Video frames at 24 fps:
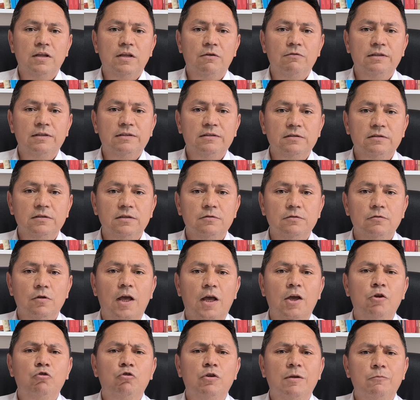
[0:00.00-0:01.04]
Devleti'nin
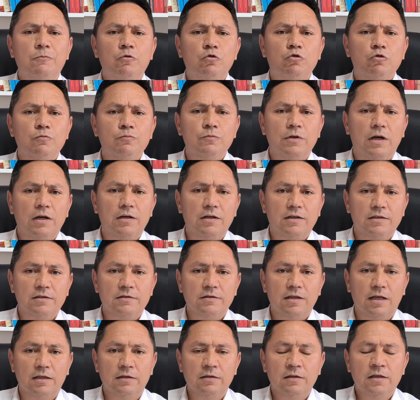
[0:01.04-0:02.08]
en önemli
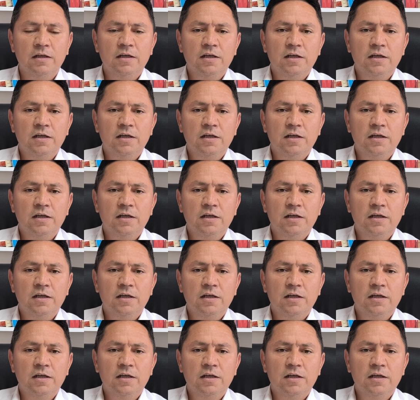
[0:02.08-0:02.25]
hükümdarlarından.